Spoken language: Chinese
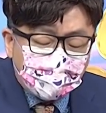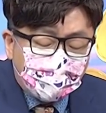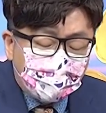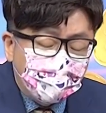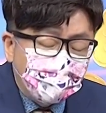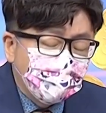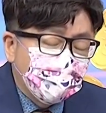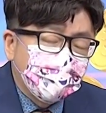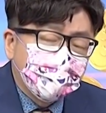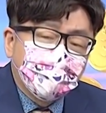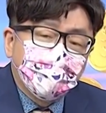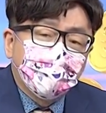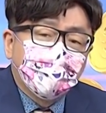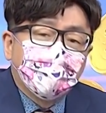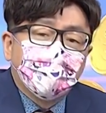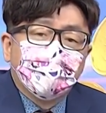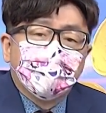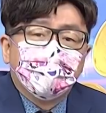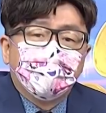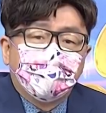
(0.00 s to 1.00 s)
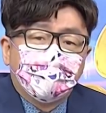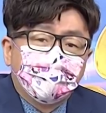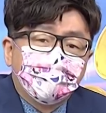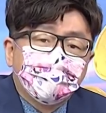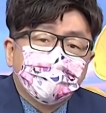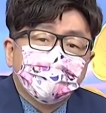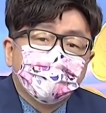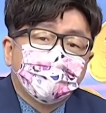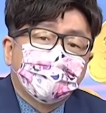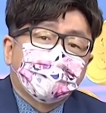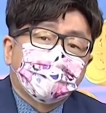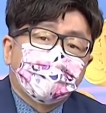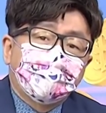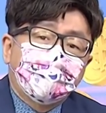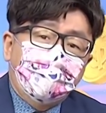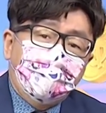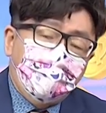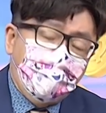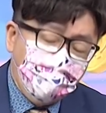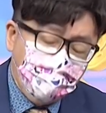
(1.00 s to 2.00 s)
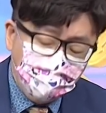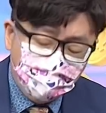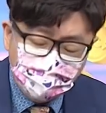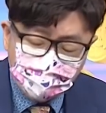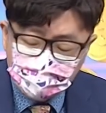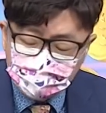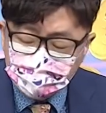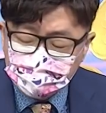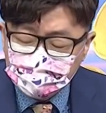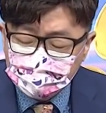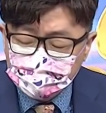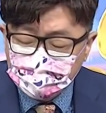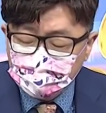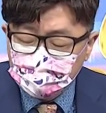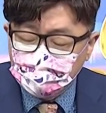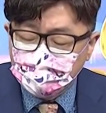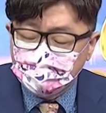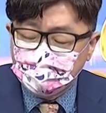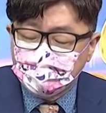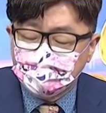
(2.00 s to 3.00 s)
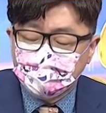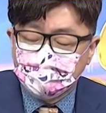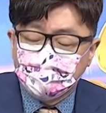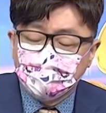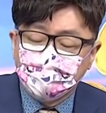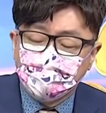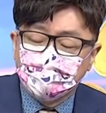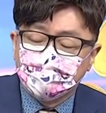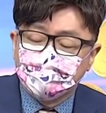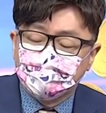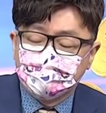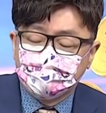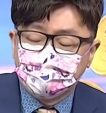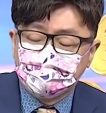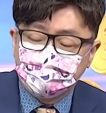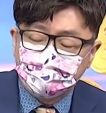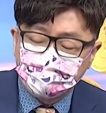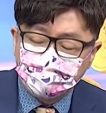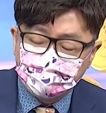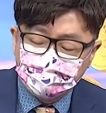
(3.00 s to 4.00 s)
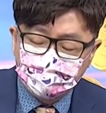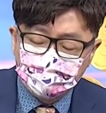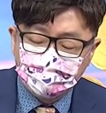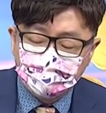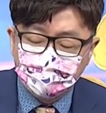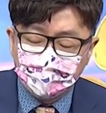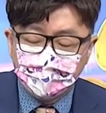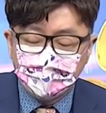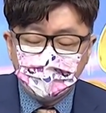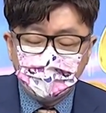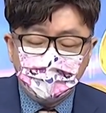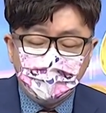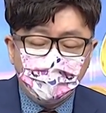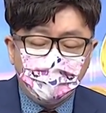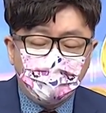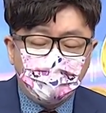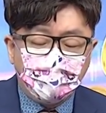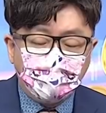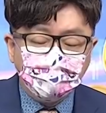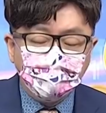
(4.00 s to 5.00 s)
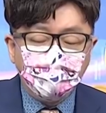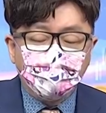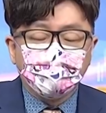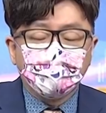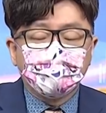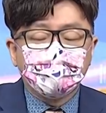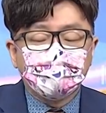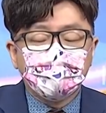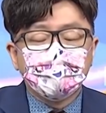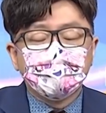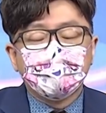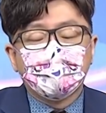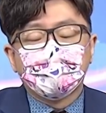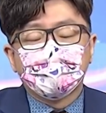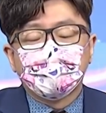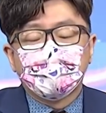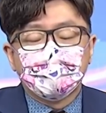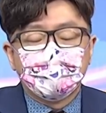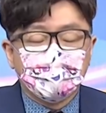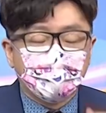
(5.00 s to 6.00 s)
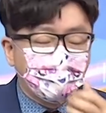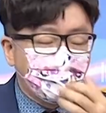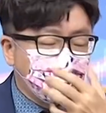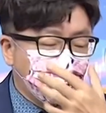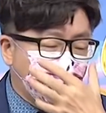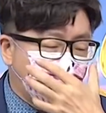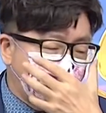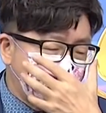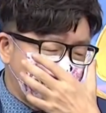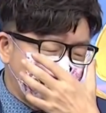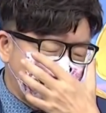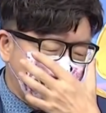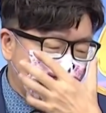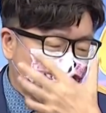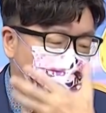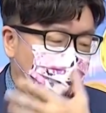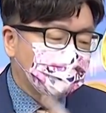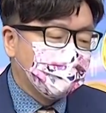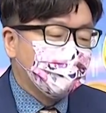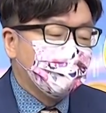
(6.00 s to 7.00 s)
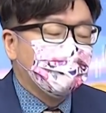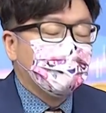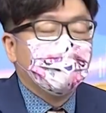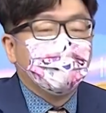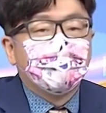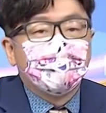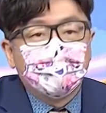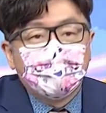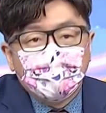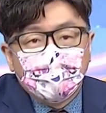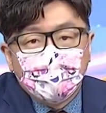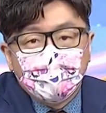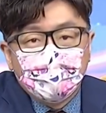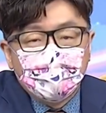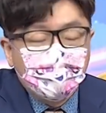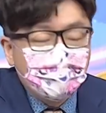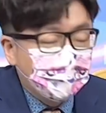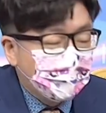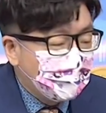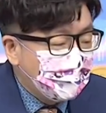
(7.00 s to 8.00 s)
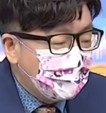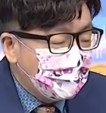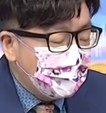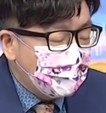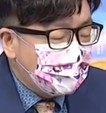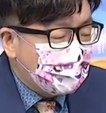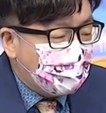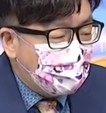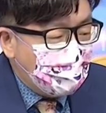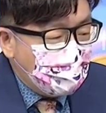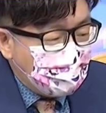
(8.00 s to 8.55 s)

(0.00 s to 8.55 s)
档的又创新高啊，这个就叫赚钱效应啊。本来就有一个正向赚钱效应，要不然怎么叫多头，对不对？然后